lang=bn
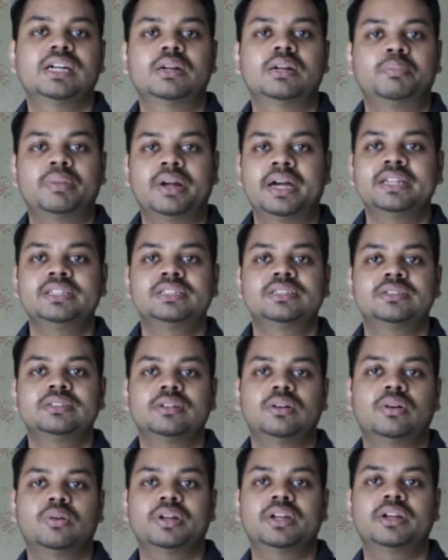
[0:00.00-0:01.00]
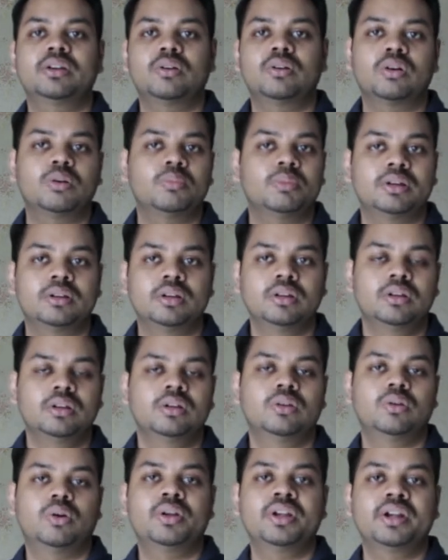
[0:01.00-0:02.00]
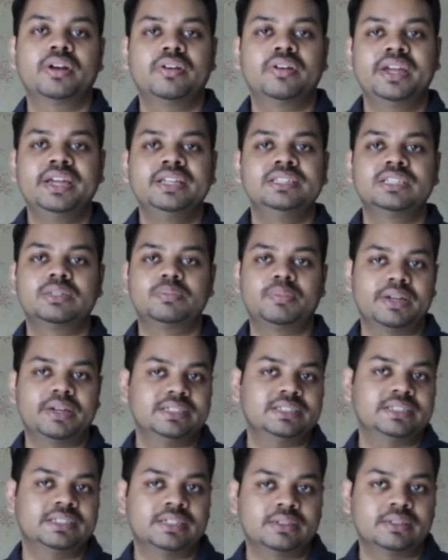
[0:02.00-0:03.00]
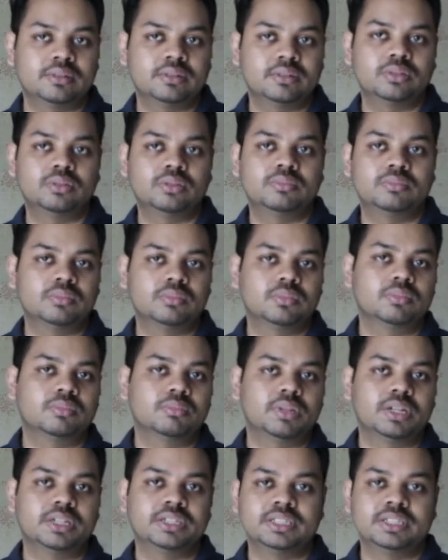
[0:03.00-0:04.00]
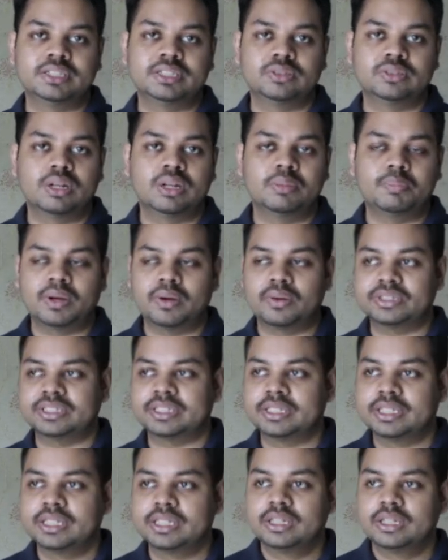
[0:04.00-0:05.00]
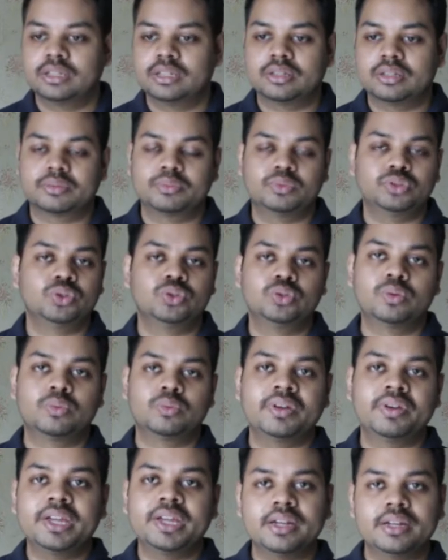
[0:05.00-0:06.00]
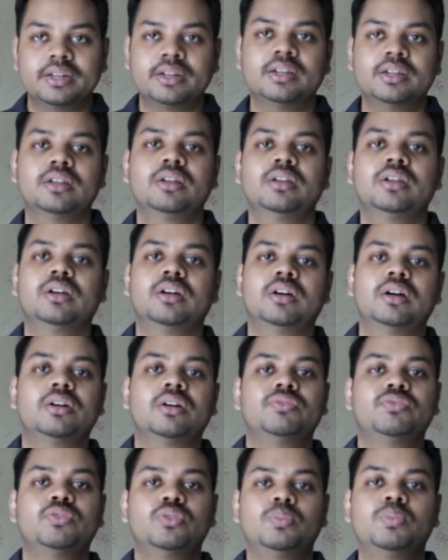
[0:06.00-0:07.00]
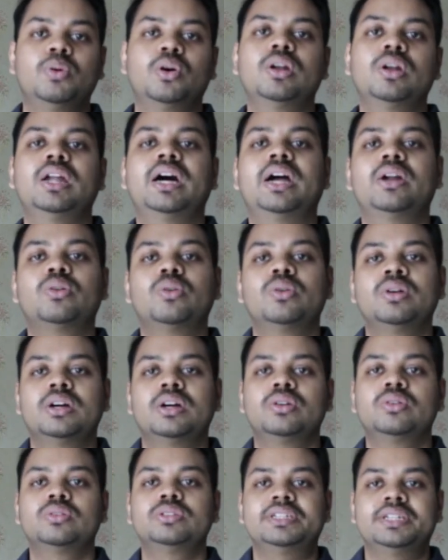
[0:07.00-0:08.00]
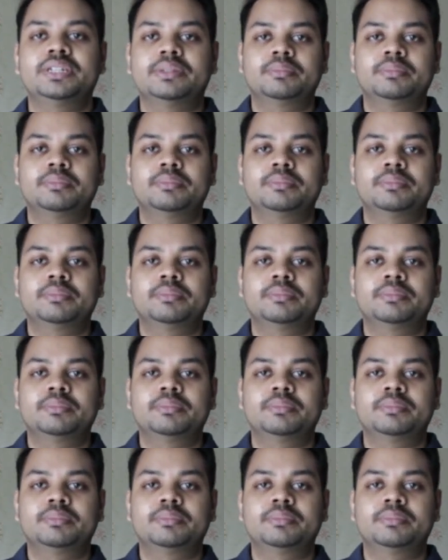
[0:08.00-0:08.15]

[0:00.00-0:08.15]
আর প্রাইস অনেক রকমের অনেক রেঞ্জের প্রাইসে মানে জিনিসগুলো পাওয়া যায় শুধু ক্রিকেট না ফুটবল আরও অন্যান্য যে